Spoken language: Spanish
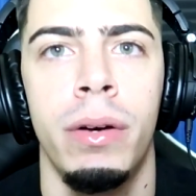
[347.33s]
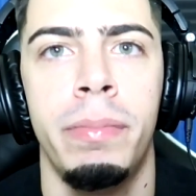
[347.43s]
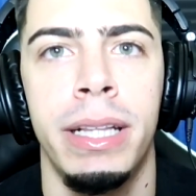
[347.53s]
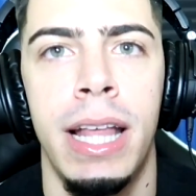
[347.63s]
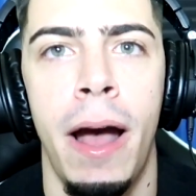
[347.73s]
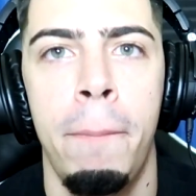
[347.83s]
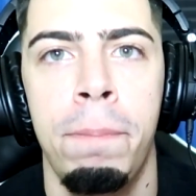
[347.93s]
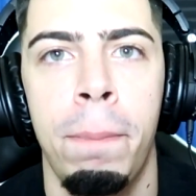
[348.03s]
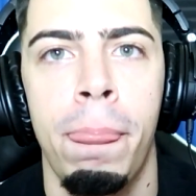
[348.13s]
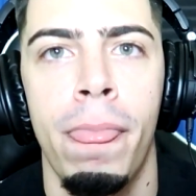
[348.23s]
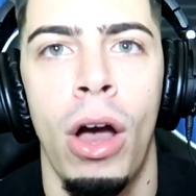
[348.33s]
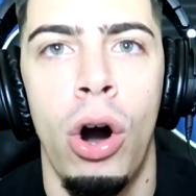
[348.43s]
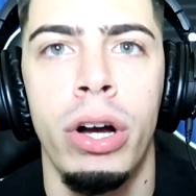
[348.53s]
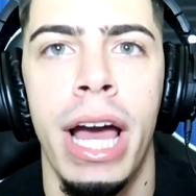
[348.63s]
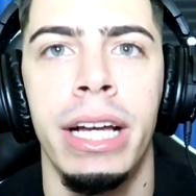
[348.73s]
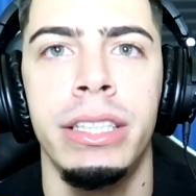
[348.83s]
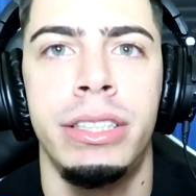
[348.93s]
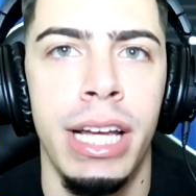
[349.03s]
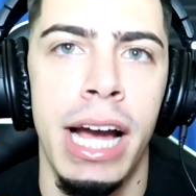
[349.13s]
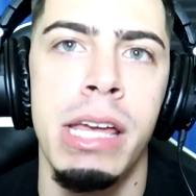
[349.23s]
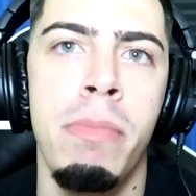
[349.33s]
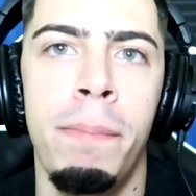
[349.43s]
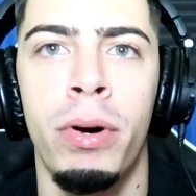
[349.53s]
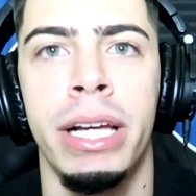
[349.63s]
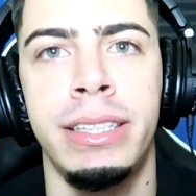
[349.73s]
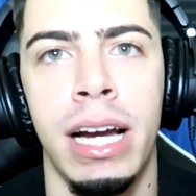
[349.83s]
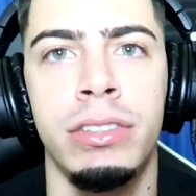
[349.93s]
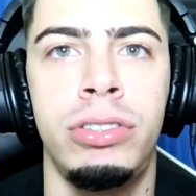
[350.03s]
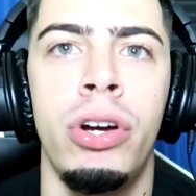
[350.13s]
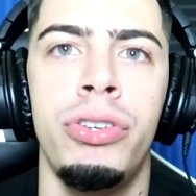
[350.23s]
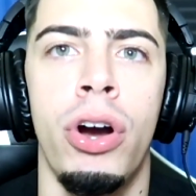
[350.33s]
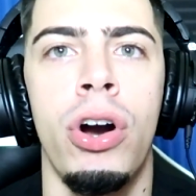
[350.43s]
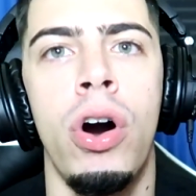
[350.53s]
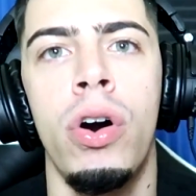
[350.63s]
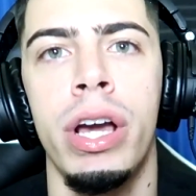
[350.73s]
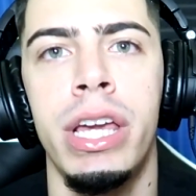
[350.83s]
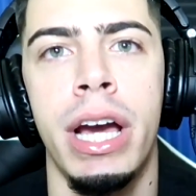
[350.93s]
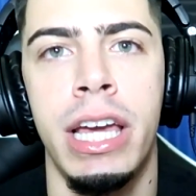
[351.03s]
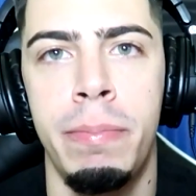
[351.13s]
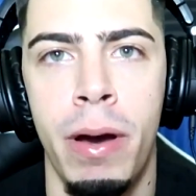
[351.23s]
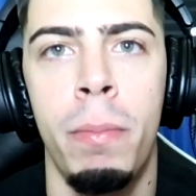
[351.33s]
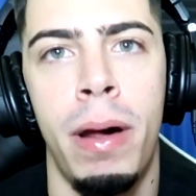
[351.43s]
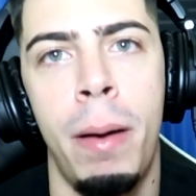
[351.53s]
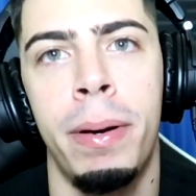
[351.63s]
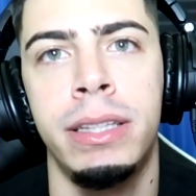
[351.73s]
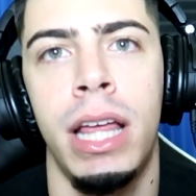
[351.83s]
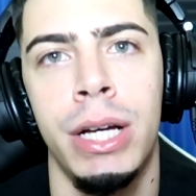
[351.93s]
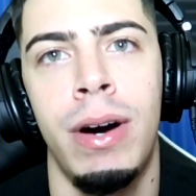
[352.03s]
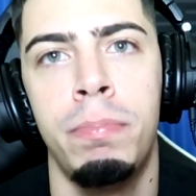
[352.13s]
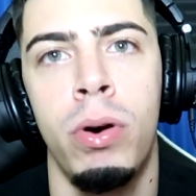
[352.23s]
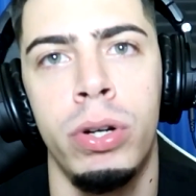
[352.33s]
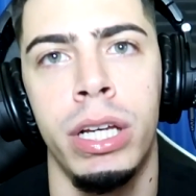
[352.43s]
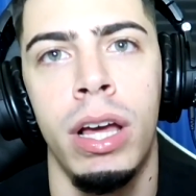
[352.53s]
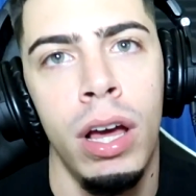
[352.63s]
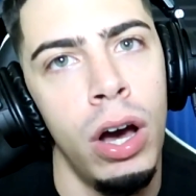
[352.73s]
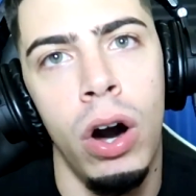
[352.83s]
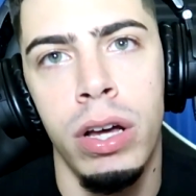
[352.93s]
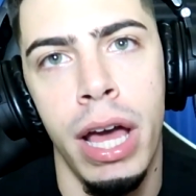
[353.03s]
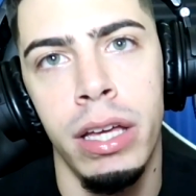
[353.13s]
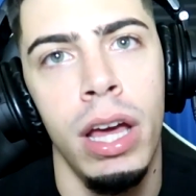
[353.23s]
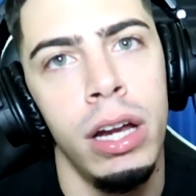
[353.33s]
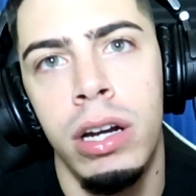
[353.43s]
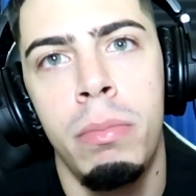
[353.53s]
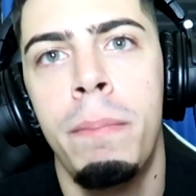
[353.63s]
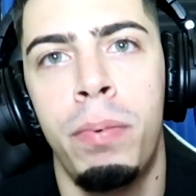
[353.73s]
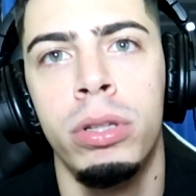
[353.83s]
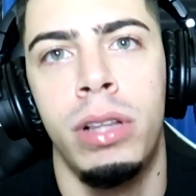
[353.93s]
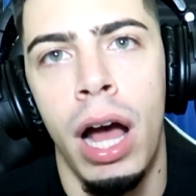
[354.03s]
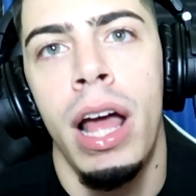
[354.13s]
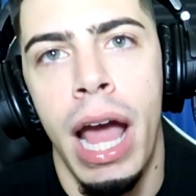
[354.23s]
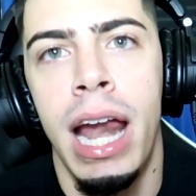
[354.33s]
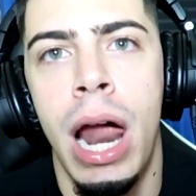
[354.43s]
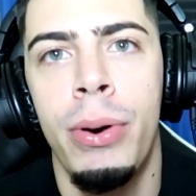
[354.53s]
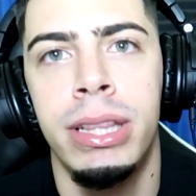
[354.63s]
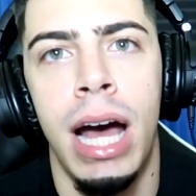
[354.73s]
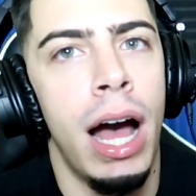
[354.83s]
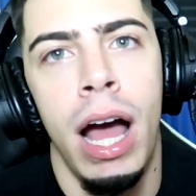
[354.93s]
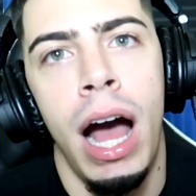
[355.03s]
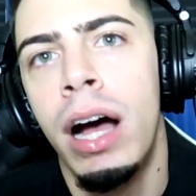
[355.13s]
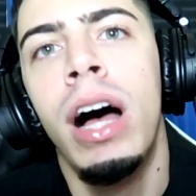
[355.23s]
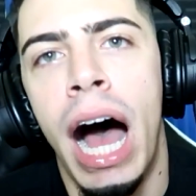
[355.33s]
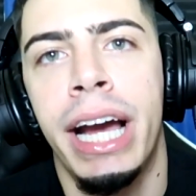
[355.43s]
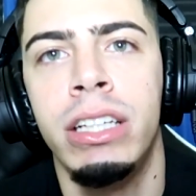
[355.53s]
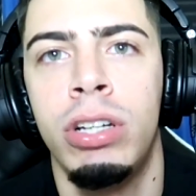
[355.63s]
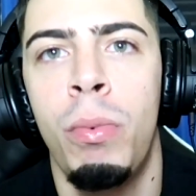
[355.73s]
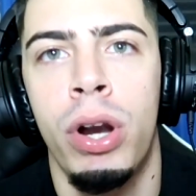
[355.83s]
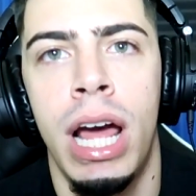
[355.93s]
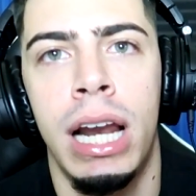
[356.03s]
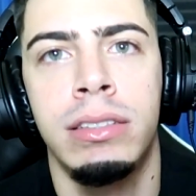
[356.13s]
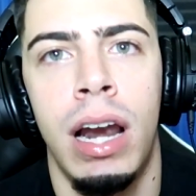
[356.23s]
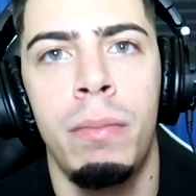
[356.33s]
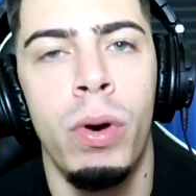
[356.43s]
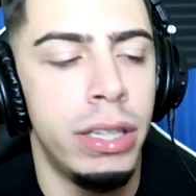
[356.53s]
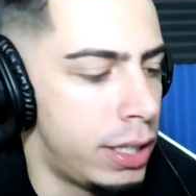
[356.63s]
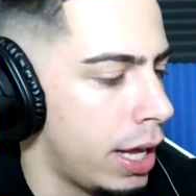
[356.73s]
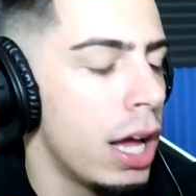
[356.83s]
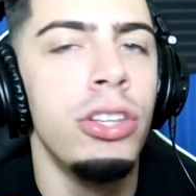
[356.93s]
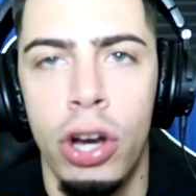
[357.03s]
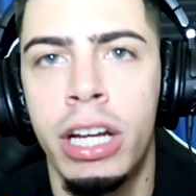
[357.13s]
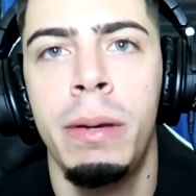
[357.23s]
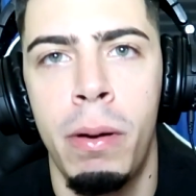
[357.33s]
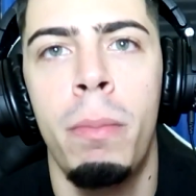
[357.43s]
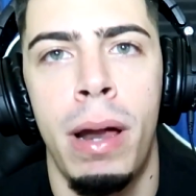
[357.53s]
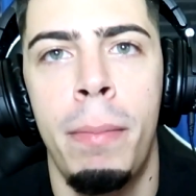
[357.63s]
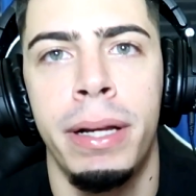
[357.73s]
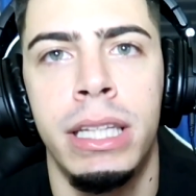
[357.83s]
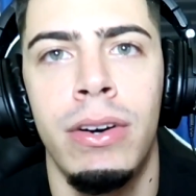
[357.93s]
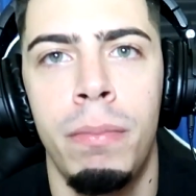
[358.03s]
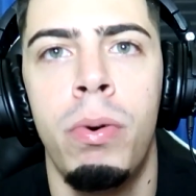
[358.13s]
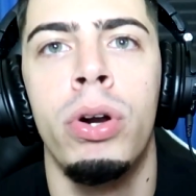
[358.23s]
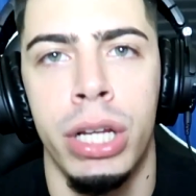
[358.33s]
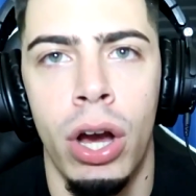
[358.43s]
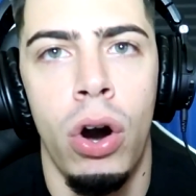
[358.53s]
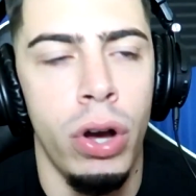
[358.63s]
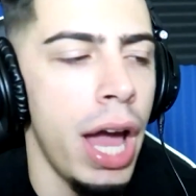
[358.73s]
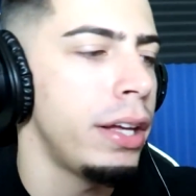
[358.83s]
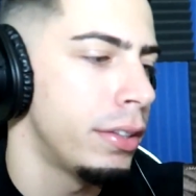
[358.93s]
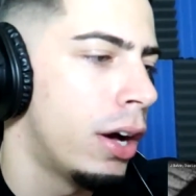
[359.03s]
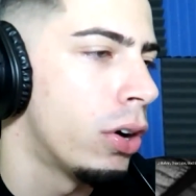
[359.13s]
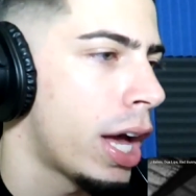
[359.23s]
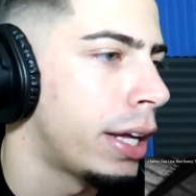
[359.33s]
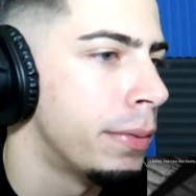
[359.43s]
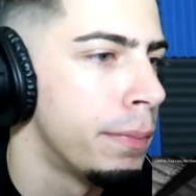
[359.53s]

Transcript: ¿Verdad? Ok, si alguien me pone esta canción, yo cojo y esquipeo para la parte de Bad Bunny. Ok, no me importa. Es la verdad. Aquí somos real hasta la muerte. Yo esquipeo para la parte de Bad Bunny. Ok, ok